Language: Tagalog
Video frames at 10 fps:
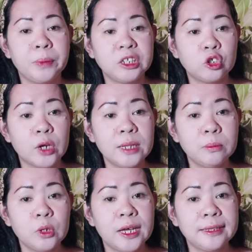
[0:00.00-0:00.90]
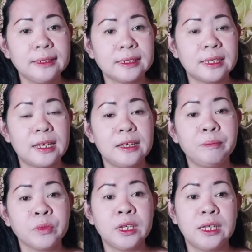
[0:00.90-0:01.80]
picturean mo yan kasi
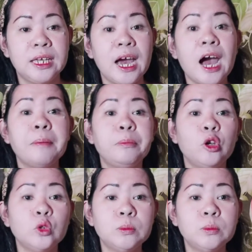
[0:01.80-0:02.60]
i-upload